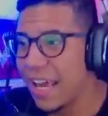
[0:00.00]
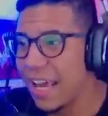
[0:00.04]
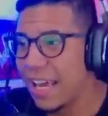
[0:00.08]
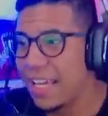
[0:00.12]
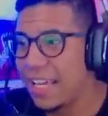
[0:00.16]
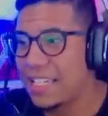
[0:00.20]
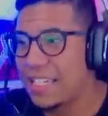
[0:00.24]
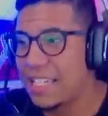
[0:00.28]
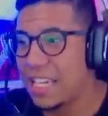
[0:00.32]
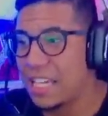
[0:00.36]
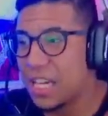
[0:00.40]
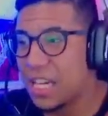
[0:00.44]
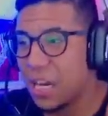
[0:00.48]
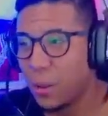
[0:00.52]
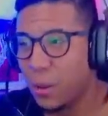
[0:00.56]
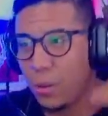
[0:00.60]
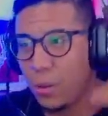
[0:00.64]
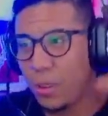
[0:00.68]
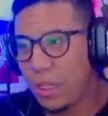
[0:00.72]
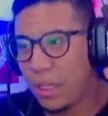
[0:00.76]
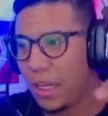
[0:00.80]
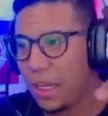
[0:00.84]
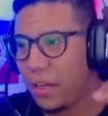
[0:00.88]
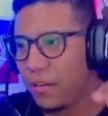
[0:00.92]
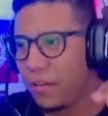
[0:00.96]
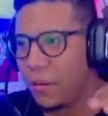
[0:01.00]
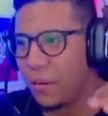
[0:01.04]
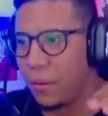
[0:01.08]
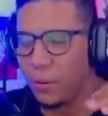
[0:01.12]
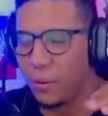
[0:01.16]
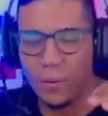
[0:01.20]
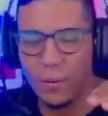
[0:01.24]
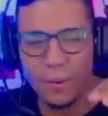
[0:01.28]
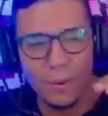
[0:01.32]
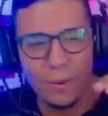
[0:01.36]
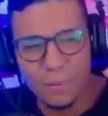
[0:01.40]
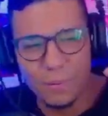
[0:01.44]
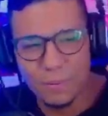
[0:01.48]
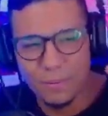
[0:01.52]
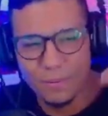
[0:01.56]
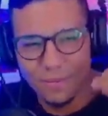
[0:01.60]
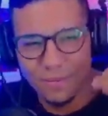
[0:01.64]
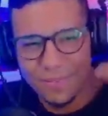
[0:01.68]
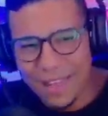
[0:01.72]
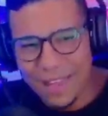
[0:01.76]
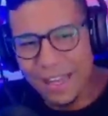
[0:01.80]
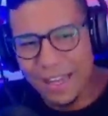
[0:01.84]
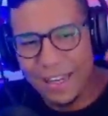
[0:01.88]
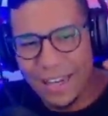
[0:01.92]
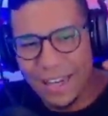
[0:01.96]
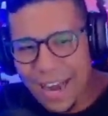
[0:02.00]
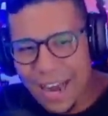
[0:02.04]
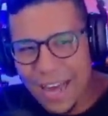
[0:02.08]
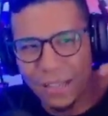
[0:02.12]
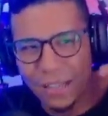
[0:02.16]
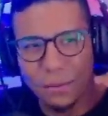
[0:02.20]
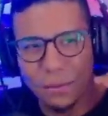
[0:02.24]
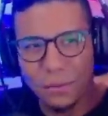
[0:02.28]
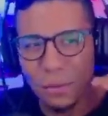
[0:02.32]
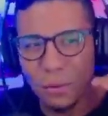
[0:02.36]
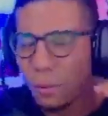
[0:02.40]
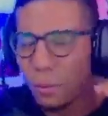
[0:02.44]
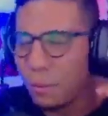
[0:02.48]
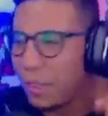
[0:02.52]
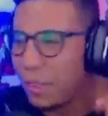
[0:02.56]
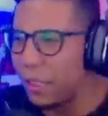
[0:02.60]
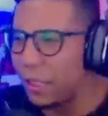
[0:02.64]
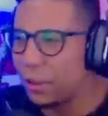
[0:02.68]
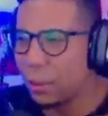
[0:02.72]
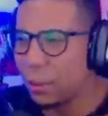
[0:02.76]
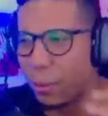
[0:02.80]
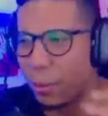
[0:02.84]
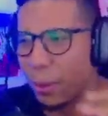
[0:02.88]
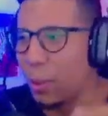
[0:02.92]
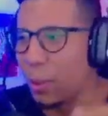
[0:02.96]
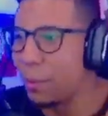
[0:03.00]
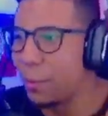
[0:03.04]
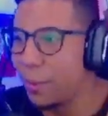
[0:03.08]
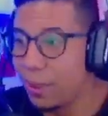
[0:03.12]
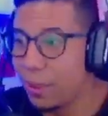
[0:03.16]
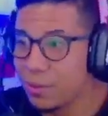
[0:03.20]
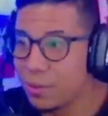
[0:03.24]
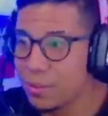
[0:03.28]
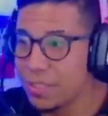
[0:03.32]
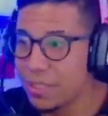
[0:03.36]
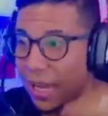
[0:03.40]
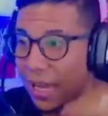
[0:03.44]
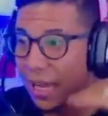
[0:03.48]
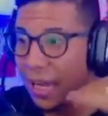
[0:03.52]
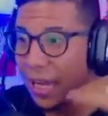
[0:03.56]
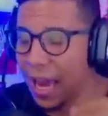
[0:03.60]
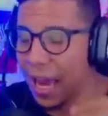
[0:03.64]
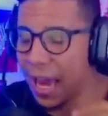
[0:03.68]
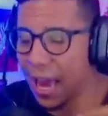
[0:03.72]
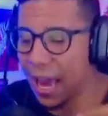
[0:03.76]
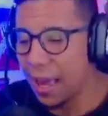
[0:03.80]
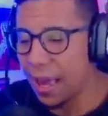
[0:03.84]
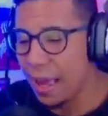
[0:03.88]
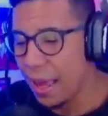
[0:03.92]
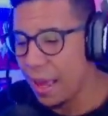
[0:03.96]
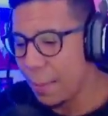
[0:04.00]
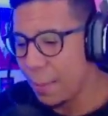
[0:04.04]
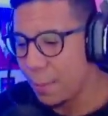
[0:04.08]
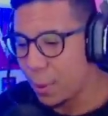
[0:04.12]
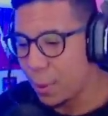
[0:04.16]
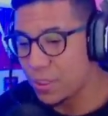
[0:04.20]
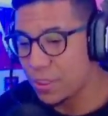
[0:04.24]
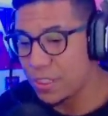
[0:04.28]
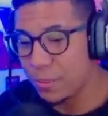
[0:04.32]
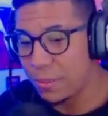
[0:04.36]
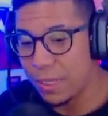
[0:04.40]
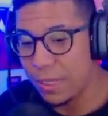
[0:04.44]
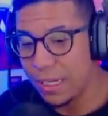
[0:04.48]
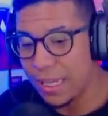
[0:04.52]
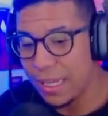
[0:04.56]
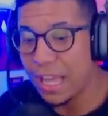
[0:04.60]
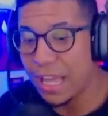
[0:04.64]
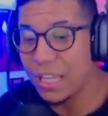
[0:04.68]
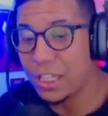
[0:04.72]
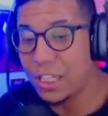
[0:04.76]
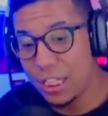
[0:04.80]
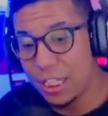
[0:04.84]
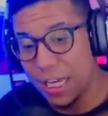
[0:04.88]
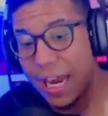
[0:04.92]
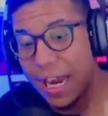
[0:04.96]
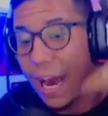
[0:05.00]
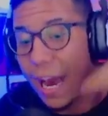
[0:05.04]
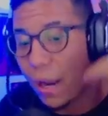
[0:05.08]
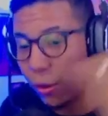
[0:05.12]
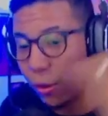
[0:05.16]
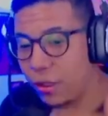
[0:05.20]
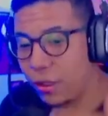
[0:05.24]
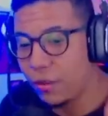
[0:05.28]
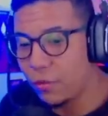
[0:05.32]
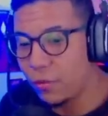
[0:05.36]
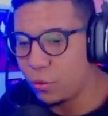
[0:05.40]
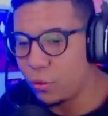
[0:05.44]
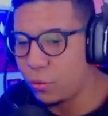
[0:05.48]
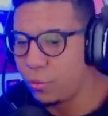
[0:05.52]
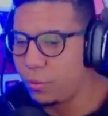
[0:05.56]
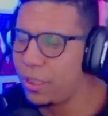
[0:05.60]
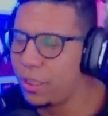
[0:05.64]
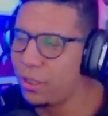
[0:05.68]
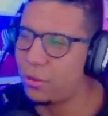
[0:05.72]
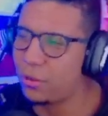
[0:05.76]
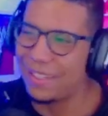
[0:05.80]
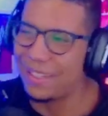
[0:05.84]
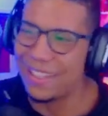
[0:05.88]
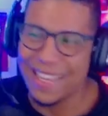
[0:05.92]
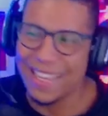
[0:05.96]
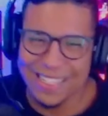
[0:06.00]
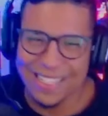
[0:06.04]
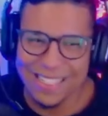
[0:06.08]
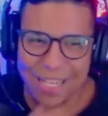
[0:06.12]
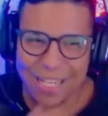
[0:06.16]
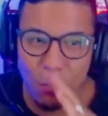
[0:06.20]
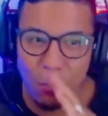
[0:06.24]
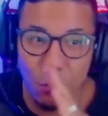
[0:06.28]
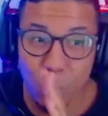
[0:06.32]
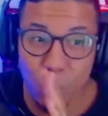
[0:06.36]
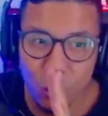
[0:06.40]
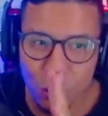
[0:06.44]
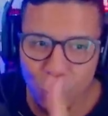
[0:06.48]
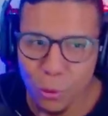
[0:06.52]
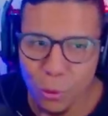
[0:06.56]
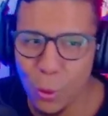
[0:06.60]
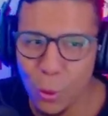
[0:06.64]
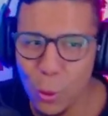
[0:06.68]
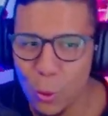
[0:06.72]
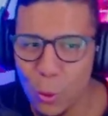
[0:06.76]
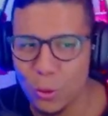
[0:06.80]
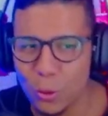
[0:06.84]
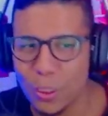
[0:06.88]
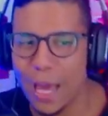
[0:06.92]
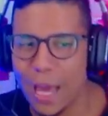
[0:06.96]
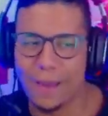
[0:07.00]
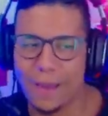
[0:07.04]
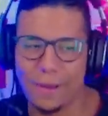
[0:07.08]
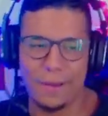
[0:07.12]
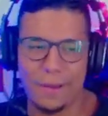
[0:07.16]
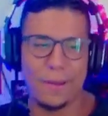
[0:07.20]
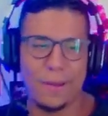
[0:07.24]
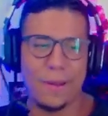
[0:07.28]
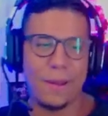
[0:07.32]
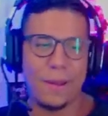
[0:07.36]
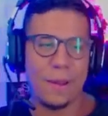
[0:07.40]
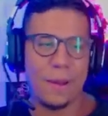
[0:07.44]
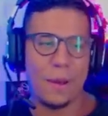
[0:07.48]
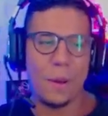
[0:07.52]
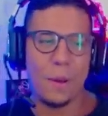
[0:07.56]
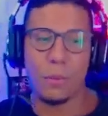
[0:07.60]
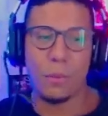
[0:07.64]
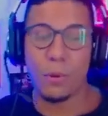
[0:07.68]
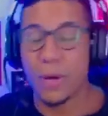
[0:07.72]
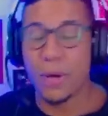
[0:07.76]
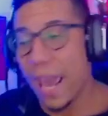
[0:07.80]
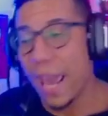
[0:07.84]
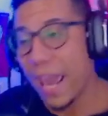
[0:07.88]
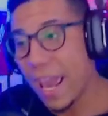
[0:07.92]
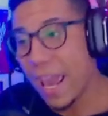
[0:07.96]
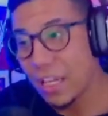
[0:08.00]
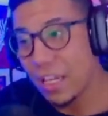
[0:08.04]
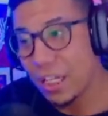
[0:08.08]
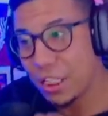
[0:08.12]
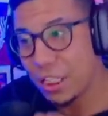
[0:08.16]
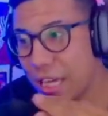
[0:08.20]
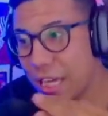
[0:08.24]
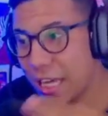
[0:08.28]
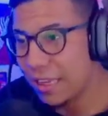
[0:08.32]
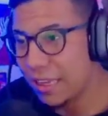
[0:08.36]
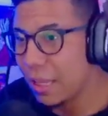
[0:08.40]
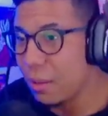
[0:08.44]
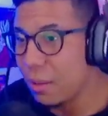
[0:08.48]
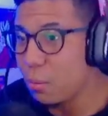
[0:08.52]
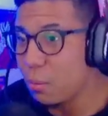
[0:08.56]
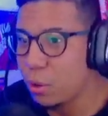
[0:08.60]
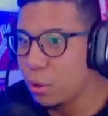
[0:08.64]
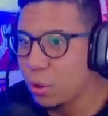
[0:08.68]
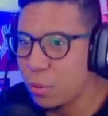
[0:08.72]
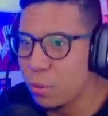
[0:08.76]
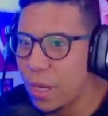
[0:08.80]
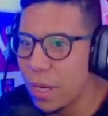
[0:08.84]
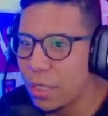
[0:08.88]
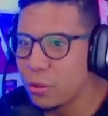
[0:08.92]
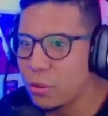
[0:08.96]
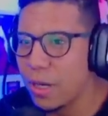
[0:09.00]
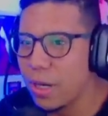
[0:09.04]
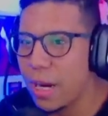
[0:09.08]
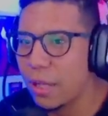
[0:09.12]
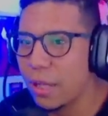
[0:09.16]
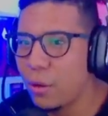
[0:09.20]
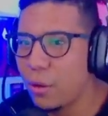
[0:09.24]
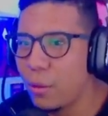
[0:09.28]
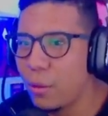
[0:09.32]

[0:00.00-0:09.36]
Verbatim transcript: e seja no nível, tá ligado? Do mito, ou pelo menos tenha possibilidade de chegar no nível do mito, ia ser muito louco, tá? Porque aí a gente ia ter muito mais jogador